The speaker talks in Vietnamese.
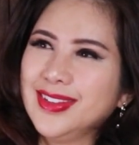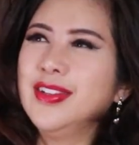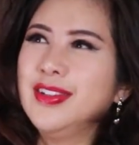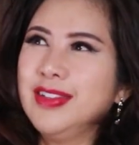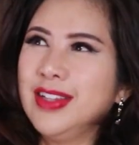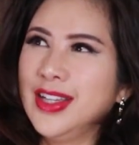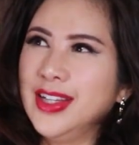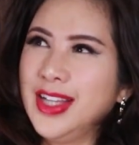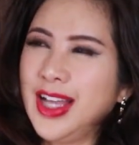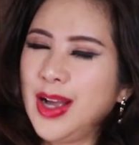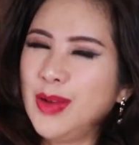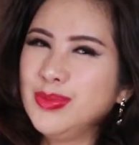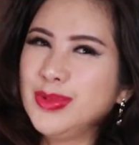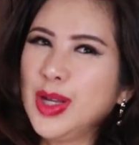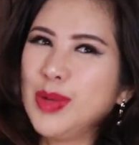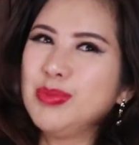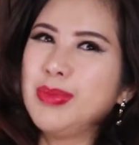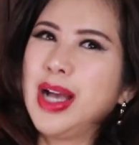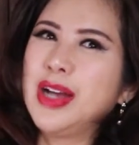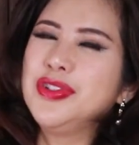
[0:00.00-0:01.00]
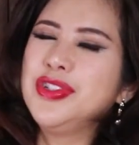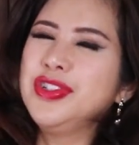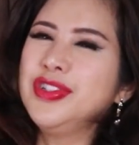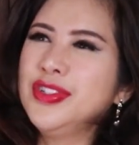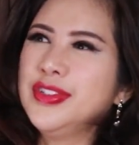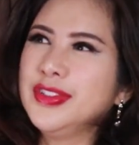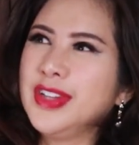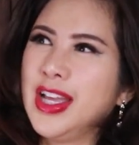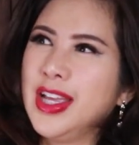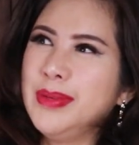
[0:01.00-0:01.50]
có nghĩa là ông thông báo
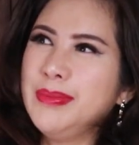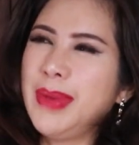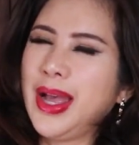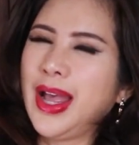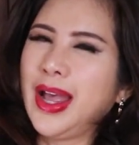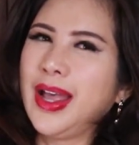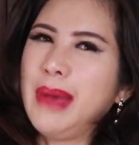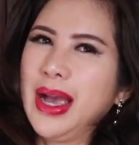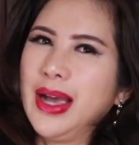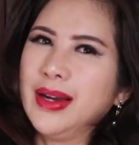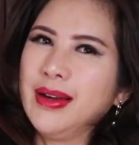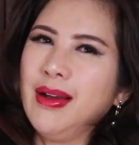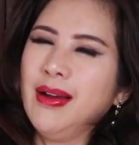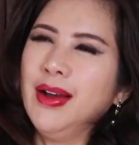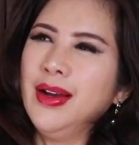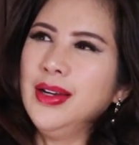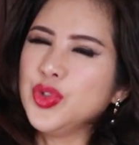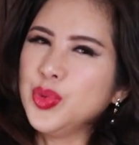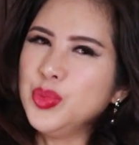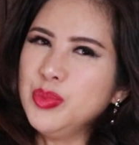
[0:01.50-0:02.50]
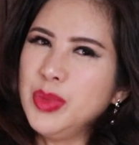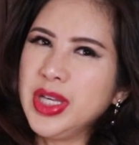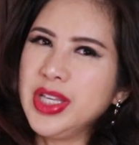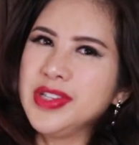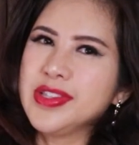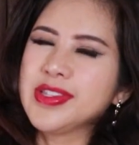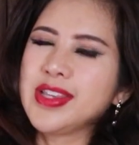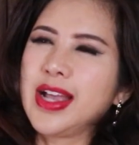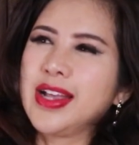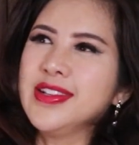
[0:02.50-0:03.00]
trước để mà bà đó chuẩn
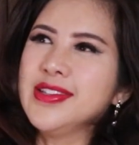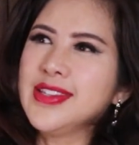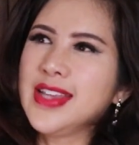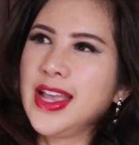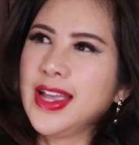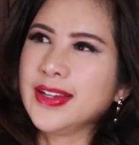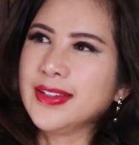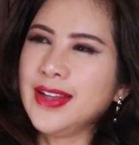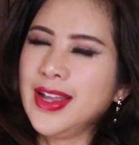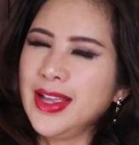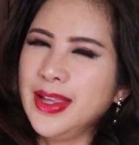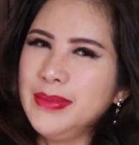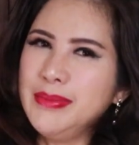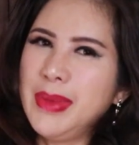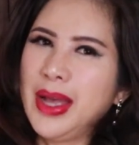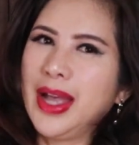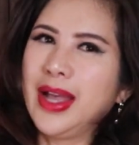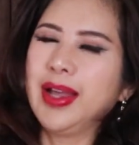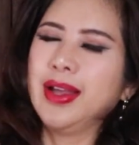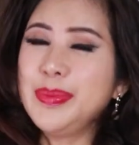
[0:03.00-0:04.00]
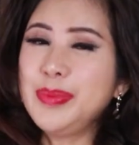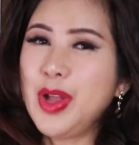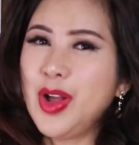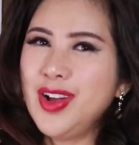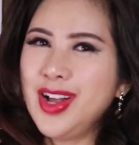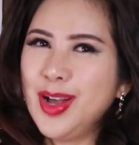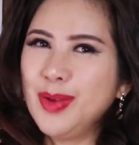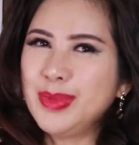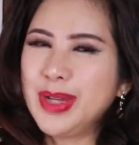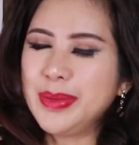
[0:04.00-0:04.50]
bị sẵn sàng để mà tiếp
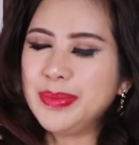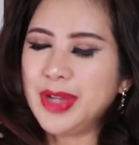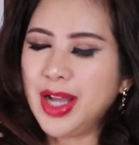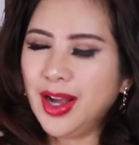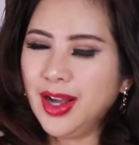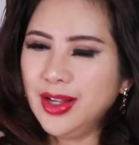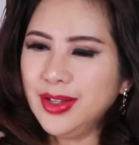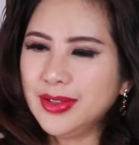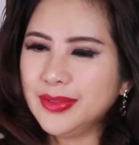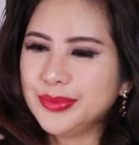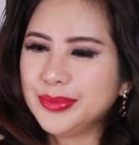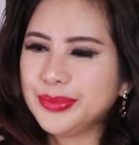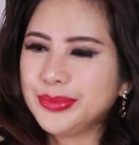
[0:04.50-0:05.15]
đón ông đêm đó